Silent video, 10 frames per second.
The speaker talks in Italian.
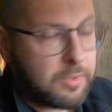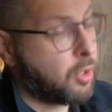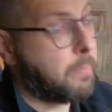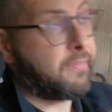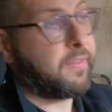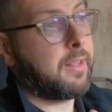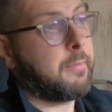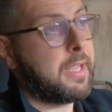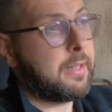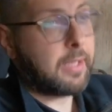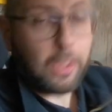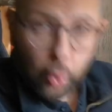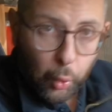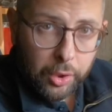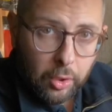So perfettamente che
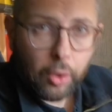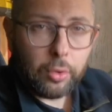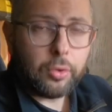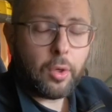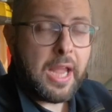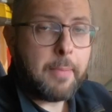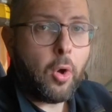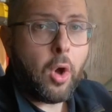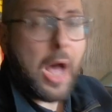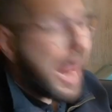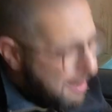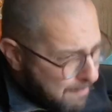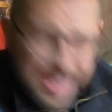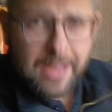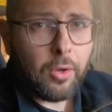tutti noi controlliamo
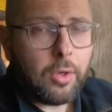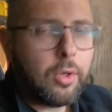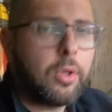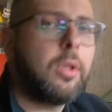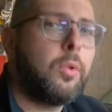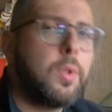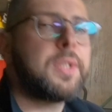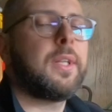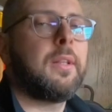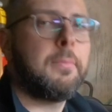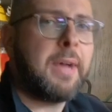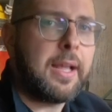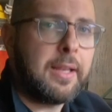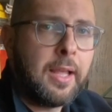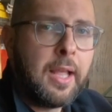almeno ogni due
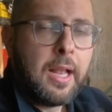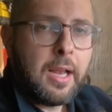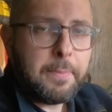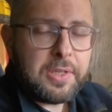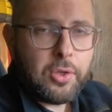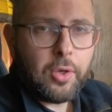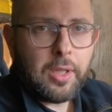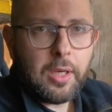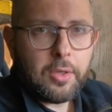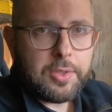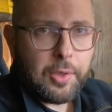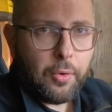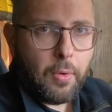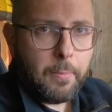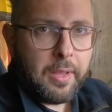settimane la pressione delle nostre
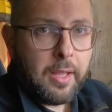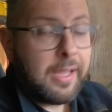gomme,